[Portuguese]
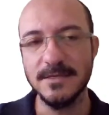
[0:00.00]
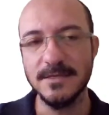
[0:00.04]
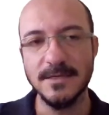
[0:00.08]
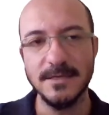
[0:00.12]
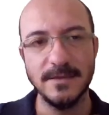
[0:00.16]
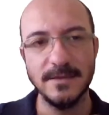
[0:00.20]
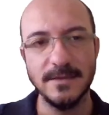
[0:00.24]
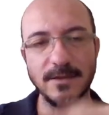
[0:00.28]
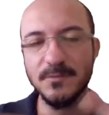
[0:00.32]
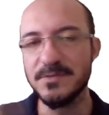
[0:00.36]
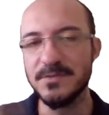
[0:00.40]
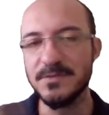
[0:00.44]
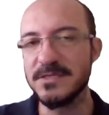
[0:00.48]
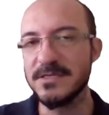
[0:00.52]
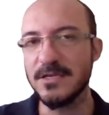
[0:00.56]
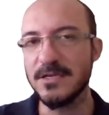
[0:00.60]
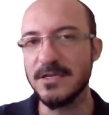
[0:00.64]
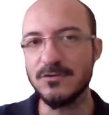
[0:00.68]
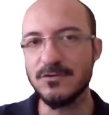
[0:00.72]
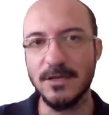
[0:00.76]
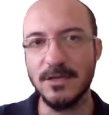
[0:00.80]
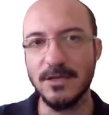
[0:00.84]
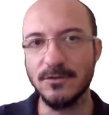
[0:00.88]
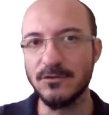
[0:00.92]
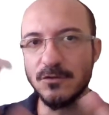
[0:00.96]
Não precisa
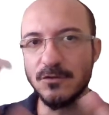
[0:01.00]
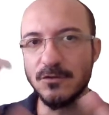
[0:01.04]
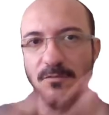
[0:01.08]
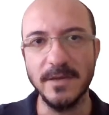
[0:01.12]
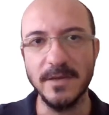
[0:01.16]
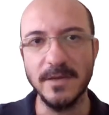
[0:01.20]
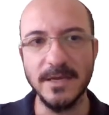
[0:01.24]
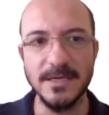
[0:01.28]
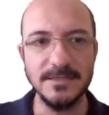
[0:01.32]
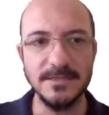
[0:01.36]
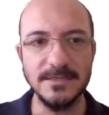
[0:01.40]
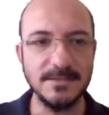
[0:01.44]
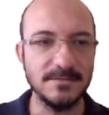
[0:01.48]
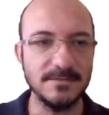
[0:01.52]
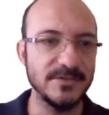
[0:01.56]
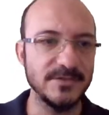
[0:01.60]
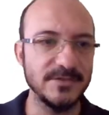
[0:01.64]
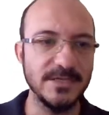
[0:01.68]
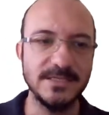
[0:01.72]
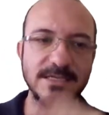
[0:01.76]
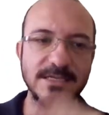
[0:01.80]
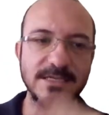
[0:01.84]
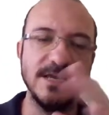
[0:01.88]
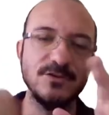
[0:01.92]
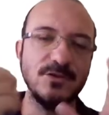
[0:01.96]
ajudar todo mês. Se
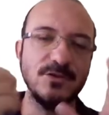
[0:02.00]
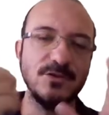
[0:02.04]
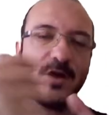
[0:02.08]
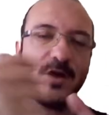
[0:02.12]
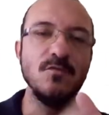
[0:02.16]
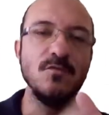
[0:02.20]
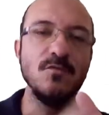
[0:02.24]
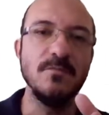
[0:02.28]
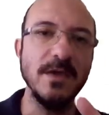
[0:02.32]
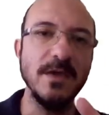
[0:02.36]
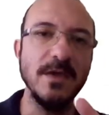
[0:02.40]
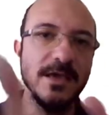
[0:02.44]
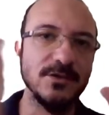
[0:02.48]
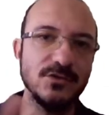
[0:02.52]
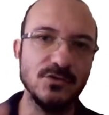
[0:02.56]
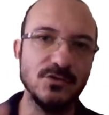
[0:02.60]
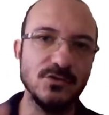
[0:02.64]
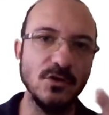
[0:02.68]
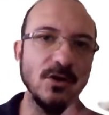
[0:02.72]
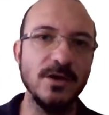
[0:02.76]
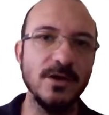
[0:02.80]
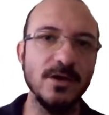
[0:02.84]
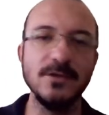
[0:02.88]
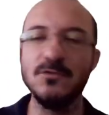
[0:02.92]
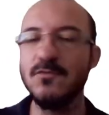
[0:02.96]
você quiser ajudar um mês
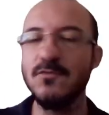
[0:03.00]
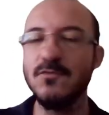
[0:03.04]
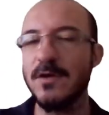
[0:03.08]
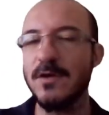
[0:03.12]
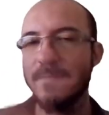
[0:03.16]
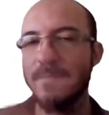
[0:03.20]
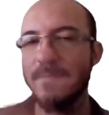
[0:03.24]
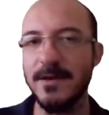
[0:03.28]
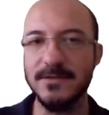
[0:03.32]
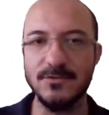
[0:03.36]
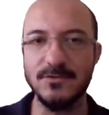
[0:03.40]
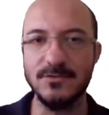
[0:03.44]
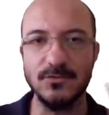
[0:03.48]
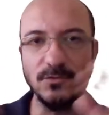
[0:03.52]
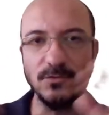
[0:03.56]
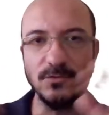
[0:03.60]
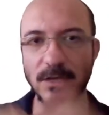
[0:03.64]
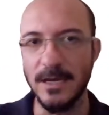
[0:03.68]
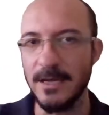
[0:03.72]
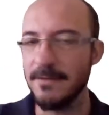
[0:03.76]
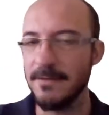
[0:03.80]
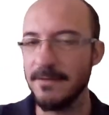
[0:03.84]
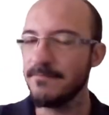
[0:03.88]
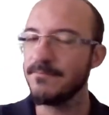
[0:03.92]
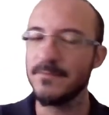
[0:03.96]
só e nunca mais
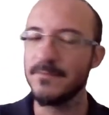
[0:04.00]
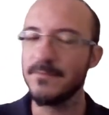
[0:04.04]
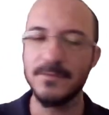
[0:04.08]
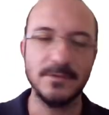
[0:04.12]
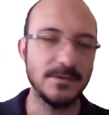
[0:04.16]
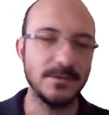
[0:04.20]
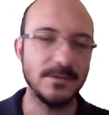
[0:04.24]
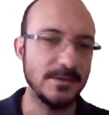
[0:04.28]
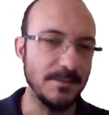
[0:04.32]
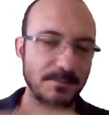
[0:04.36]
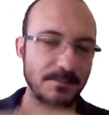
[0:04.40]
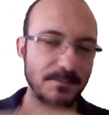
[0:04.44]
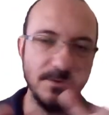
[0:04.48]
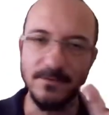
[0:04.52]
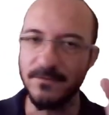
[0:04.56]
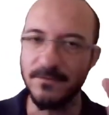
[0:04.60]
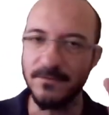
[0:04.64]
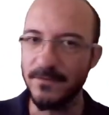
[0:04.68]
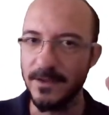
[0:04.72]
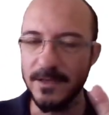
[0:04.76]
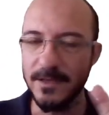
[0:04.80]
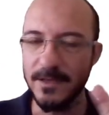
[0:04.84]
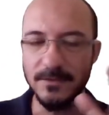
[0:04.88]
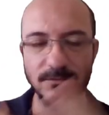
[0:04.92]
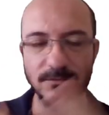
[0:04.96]
ajudar, tá
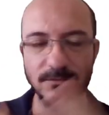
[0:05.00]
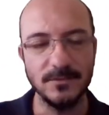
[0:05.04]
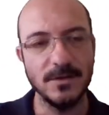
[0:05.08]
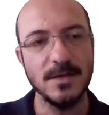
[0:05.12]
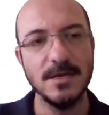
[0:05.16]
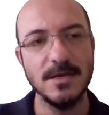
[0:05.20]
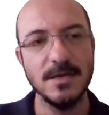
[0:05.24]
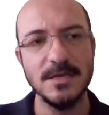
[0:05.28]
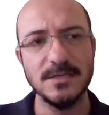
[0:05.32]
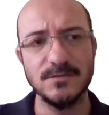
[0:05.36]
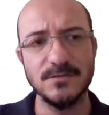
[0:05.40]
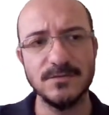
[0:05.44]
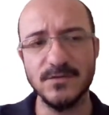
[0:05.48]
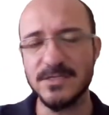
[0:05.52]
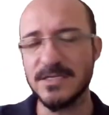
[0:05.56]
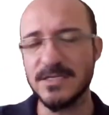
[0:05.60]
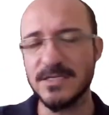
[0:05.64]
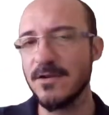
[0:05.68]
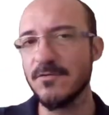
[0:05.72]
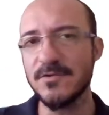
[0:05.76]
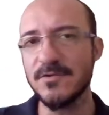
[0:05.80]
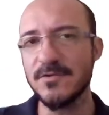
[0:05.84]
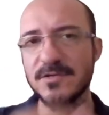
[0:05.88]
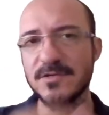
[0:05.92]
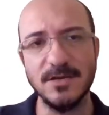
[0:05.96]
perfeito. Se você
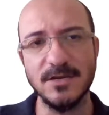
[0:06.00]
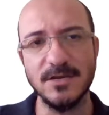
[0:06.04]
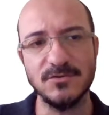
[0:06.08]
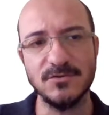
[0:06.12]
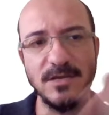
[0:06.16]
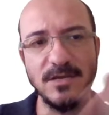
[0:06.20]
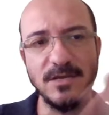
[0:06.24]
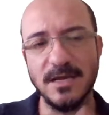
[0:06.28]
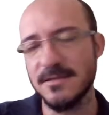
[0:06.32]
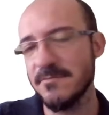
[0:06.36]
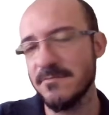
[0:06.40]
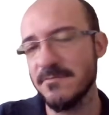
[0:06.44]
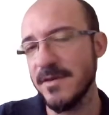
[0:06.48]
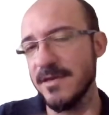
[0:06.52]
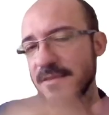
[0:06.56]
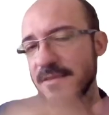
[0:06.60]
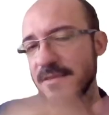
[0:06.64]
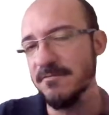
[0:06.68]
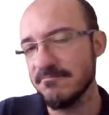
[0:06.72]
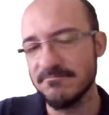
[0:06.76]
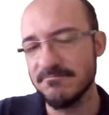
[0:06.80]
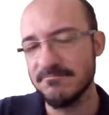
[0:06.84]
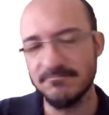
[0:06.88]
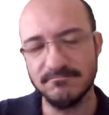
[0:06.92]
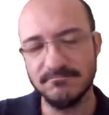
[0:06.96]
não quiser ajudar
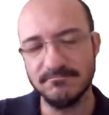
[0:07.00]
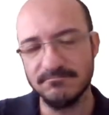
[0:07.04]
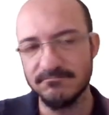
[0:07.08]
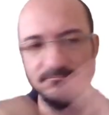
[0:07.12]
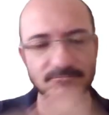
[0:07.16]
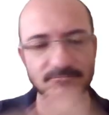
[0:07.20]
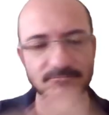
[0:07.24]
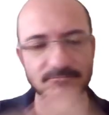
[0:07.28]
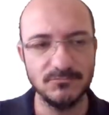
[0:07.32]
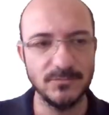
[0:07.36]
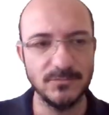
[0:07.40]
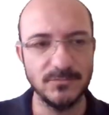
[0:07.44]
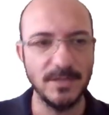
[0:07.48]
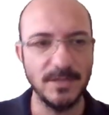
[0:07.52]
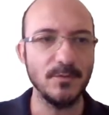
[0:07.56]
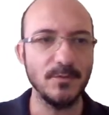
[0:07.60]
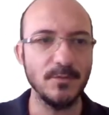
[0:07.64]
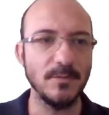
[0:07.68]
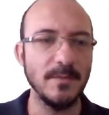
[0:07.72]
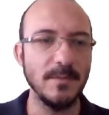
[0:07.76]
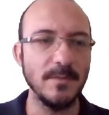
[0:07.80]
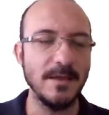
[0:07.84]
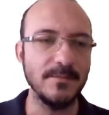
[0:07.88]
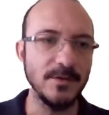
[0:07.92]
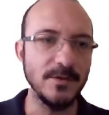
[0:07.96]
também, não tem
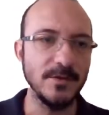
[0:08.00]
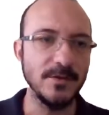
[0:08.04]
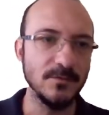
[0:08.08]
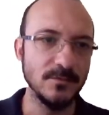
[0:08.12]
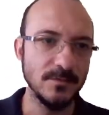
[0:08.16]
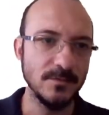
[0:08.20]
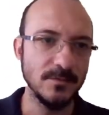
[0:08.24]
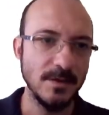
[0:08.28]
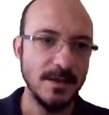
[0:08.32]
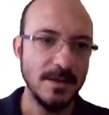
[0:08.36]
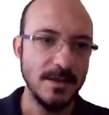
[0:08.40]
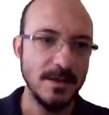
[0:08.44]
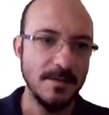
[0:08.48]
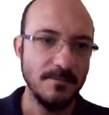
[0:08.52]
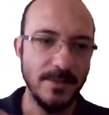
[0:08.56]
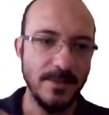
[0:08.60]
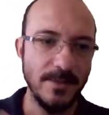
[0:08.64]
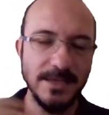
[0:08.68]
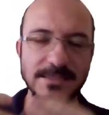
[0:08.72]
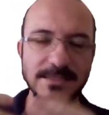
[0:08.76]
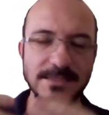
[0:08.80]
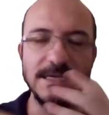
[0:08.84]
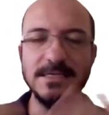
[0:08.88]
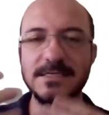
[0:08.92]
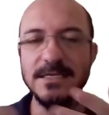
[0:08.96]
problema nenhum.
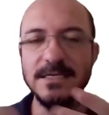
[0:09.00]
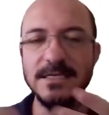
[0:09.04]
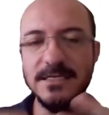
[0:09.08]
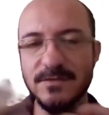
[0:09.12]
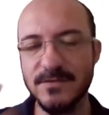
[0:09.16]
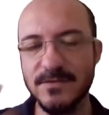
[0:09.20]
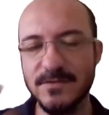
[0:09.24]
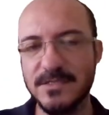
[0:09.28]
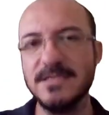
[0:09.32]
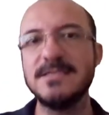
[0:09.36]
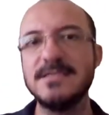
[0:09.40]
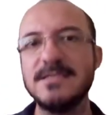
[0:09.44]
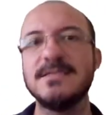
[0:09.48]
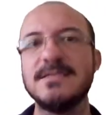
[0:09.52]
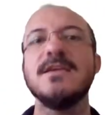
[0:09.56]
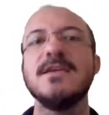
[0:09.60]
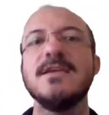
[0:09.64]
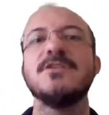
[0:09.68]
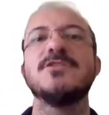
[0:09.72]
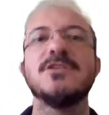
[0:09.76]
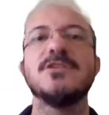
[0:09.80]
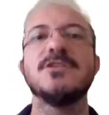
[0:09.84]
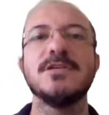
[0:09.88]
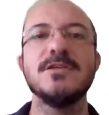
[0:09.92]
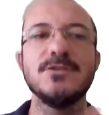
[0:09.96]
Mas às vezes você
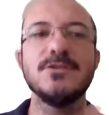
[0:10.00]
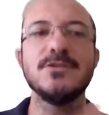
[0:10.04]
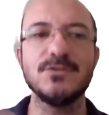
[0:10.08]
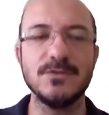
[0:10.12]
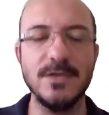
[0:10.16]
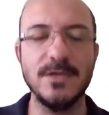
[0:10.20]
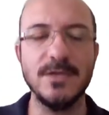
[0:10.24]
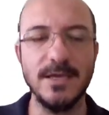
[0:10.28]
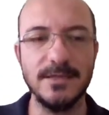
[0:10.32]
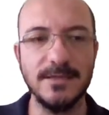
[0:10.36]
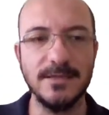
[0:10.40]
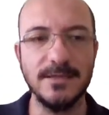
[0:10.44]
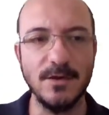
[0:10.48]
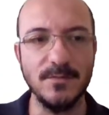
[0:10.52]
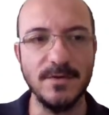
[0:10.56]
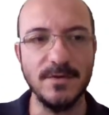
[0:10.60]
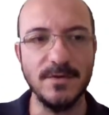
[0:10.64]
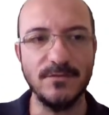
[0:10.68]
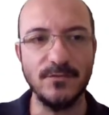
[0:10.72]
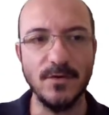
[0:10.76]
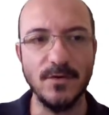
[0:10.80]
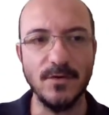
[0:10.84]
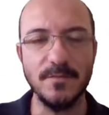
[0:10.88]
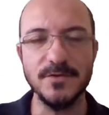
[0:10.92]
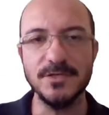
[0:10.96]
sente isso, né? Até
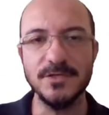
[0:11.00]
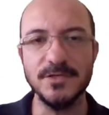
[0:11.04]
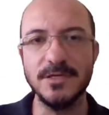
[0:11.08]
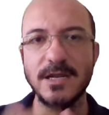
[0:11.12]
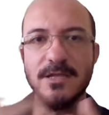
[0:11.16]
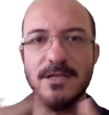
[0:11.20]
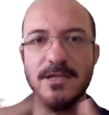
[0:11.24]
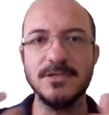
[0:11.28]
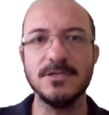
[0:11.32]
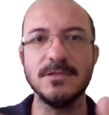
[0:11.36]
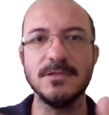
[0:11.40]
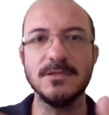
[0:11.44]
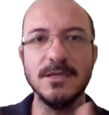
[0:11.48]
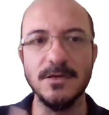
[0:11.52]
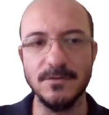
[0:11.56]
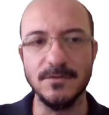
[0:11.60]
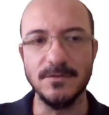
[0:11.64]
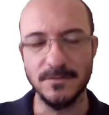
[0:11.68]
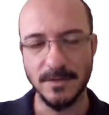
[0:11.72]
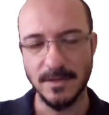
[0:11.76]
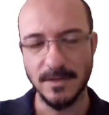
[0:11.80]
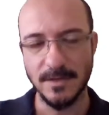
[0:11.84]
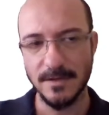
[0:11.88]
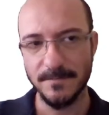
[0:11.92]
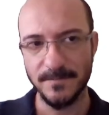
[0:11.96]
uma forma de
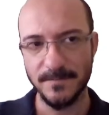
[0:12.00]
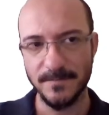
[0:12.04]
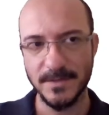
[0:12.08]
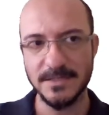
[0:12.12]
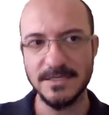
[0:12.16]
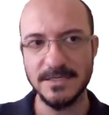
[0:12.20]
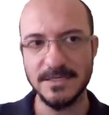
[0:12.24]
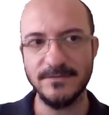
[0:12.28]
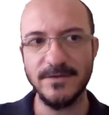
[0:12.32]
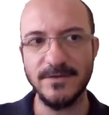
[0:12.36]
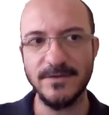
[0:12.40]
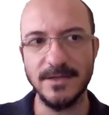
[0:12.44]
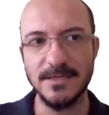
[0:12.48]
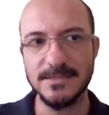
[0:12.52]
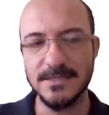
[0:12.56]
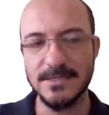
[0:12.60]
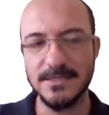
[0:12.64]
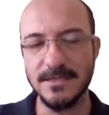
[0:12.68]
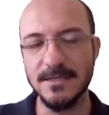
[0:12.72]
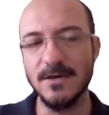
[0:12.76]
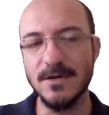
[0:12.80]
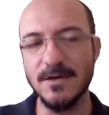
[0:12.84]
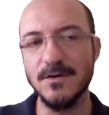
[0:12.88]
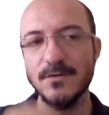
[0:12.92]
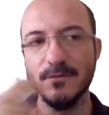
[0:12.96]
gratidão. E você fala
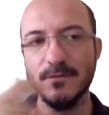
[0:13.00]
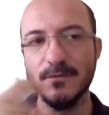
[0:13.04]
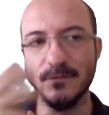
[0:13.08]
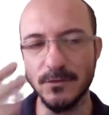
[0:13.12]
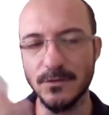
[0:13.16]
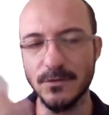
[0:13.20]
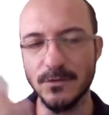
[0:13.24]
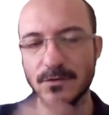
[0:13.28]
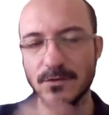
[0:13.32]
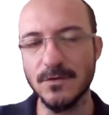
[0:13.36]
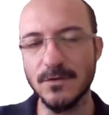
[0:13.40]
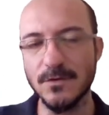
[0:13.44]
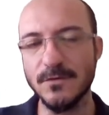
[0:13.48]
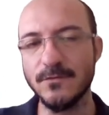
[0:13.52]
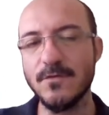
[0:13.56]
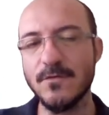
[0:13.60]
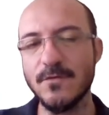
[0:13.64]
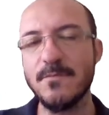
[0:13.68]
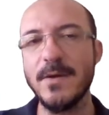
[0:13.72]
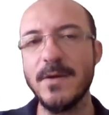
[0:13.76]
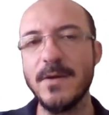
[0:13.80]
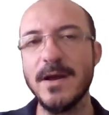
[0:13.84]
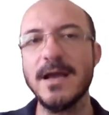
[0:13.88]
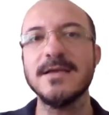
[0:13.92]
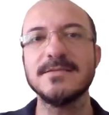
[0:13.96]
assim, não, eu vou,
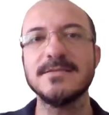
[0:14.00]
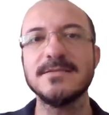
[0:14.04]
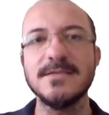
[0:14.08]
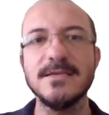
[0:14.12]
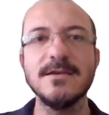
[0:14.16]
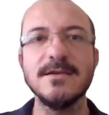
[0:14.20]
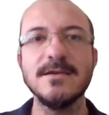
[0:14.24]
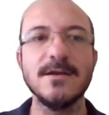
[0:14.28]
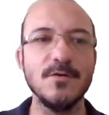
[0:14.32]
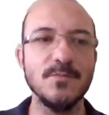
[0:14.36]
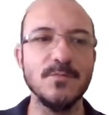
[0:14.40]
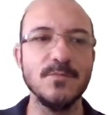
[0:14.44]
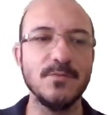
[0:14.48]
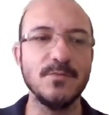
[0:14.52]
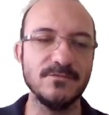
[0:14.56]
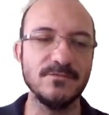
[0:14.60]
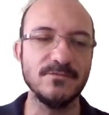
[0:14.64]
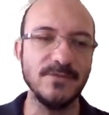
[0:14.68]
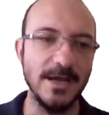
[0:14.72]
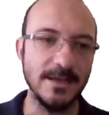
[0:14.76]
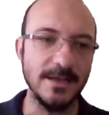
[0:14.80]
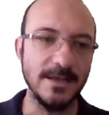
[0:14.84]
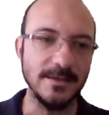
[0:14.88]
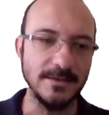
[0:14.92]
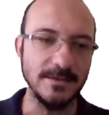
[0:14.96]
vou pagar cincão pro
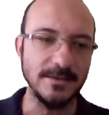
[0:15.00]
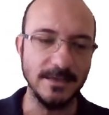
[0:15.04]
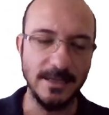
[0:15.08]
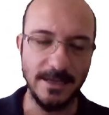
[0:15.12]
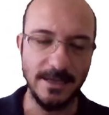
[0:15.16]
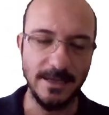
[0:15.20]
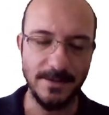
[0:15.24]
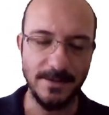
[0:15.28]
Wagner lá.